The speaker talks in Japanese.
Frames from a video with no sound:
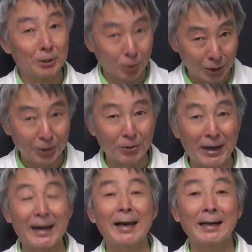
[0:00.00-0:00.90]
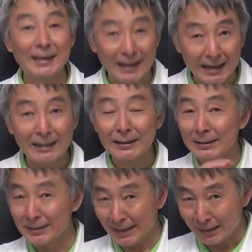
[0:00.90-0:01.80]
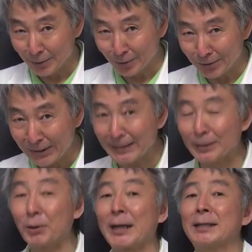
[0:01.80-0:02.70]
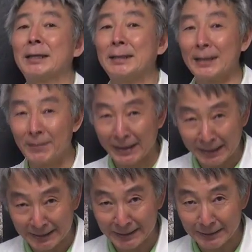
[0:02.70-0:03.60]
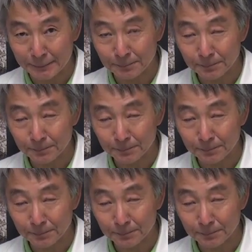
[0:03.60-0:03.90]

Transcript: 鶏の唐揚げが全国に広がっていったわけです